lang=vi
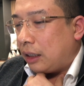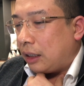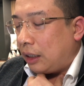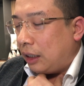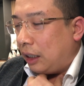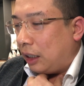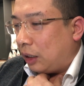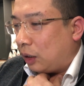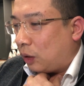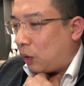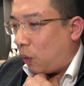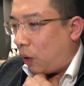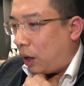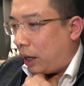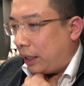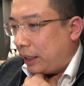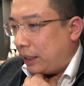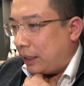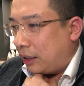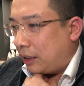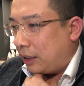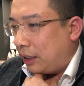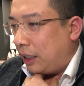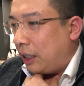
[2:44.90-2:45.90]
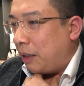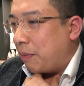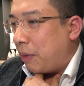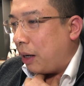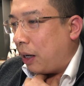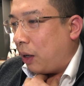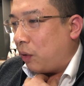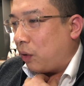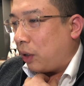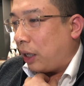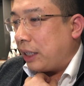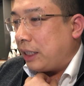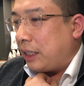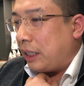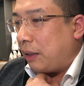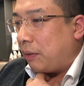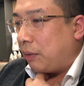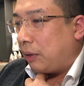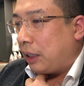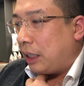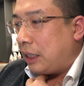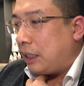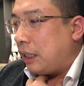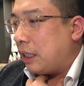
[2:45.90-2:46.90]
điện thoại email anh chị em
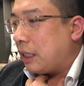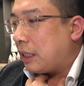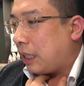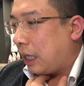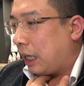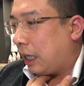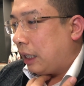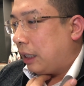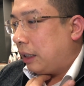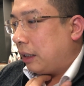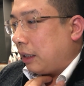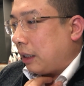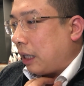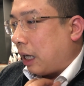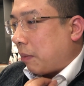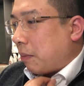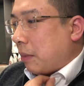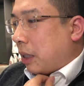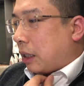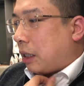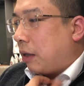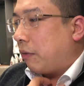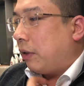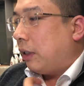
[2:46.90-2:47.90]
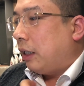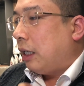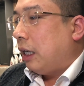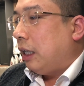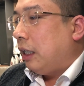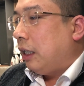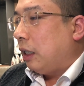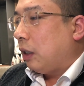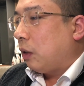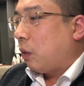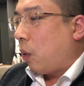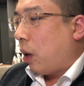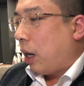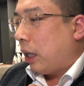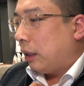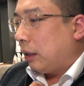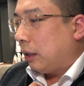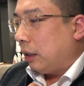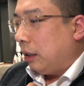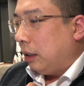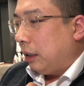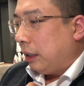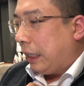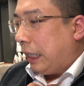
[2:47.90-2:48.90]
có thể chia sẻ đặc biệt các vấn đề liên quan
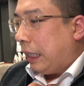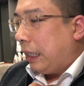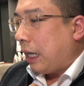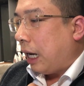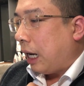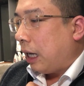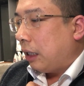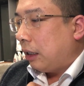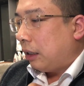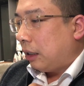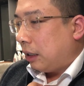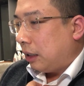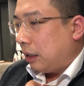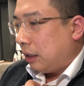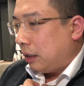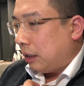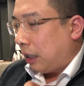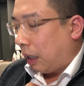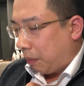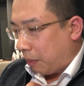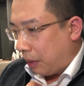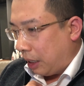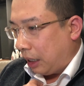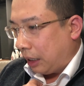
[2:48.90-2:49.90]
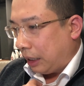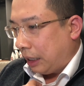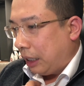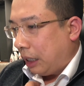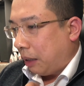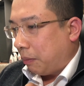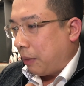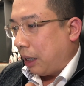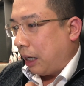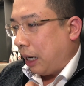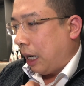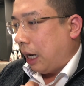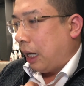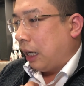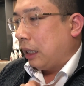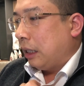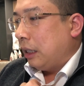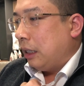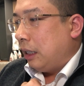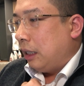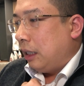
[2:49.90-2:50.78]
tới kỹ năng đặc biệt là kỹ năng bán hàng